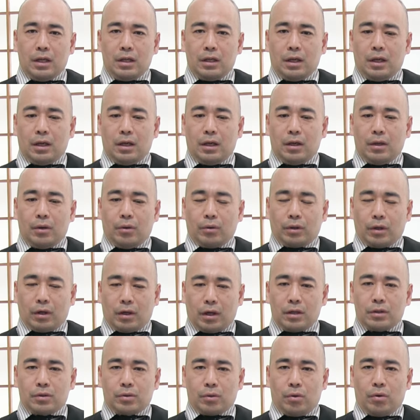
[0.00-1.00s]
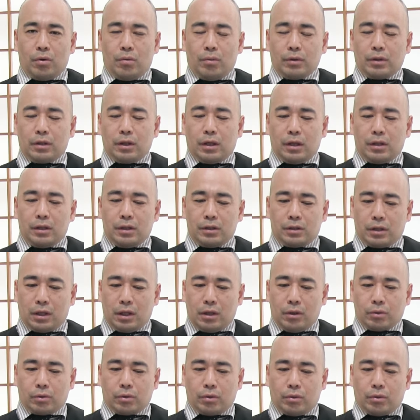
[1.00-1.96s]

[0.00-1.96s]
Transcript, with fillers: えー、お互いそう思ってたんですけど、